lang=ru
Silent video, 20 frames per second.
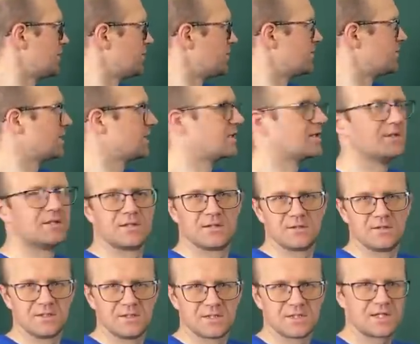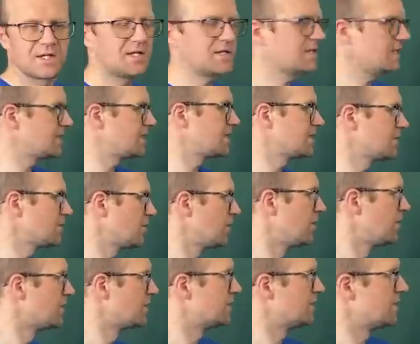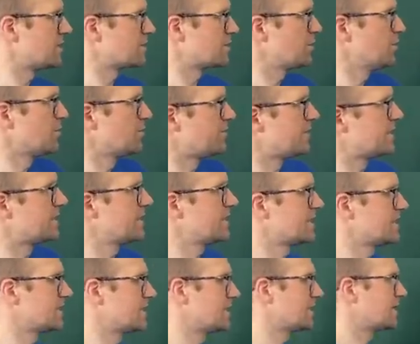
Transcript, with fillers: либо выгодно искать истину, должно выполняться